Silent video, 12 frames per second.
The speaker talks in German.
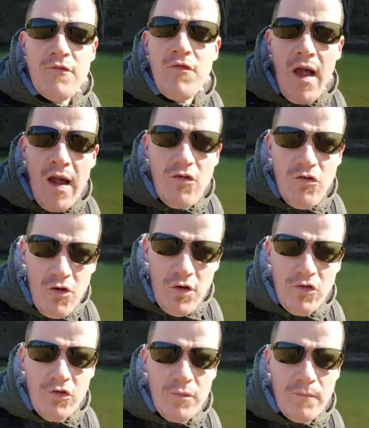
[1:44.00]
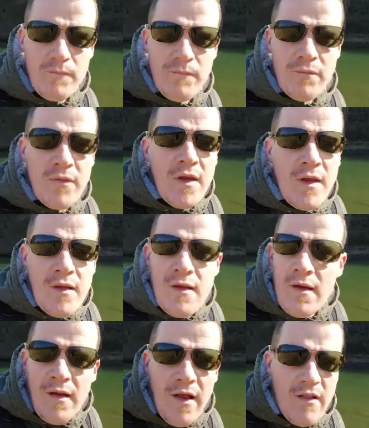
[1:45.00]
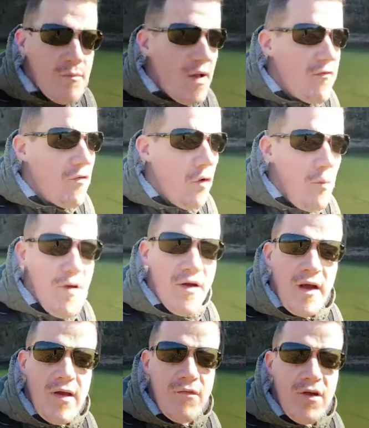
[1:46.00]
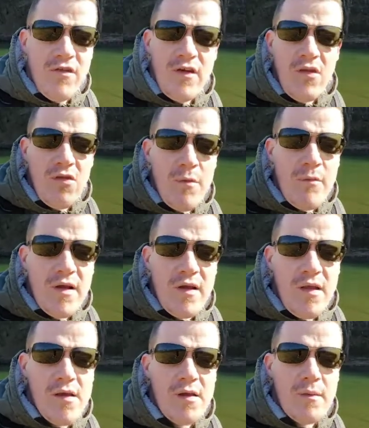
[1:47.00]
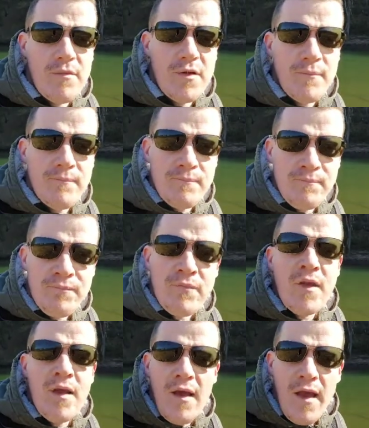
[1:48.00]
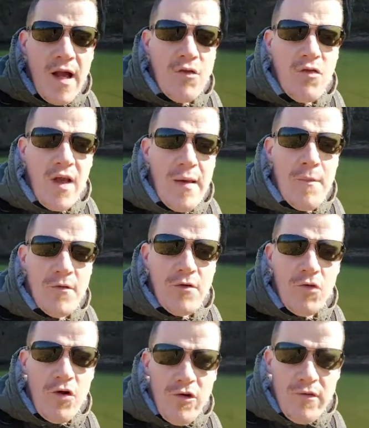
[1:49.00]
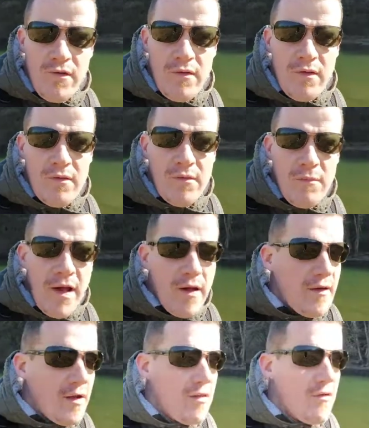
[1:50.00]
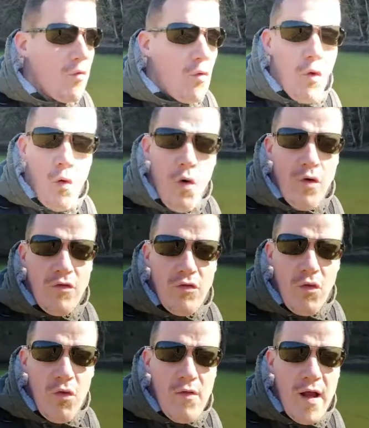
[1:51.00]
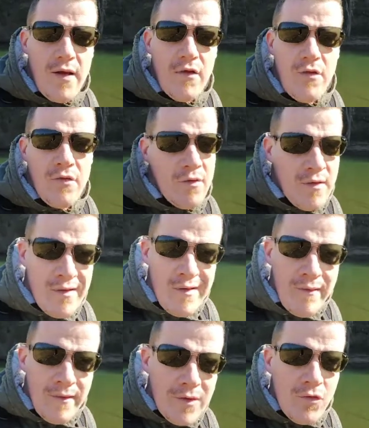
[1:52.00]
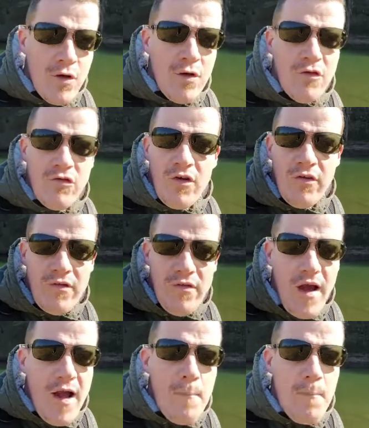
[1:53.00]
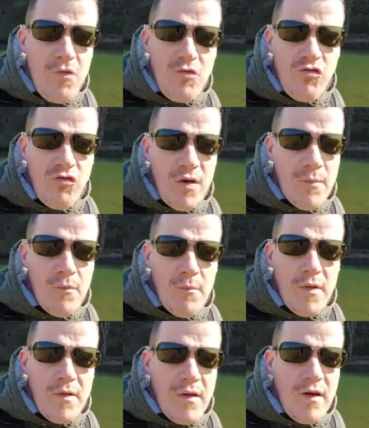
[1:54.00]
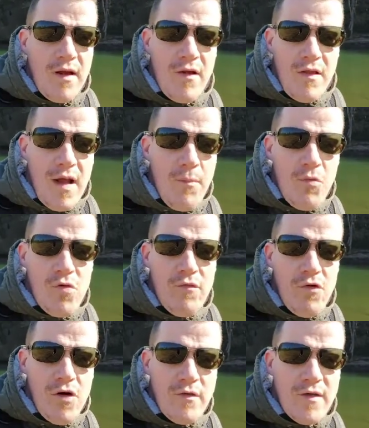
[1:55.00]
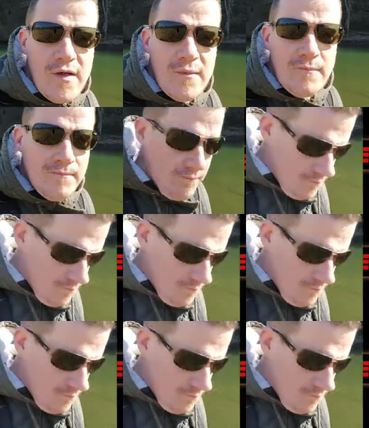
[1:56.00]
Frage ich euch. Es ist mir einfach unbegreiflich, dass es immer wieder Kriege gibt. Aktuell wird natürlich das in den Medien ganz nach hochgezogen, alles. Natürlich, es ist absolut schlimm und man kann das absolut nur verurteilen,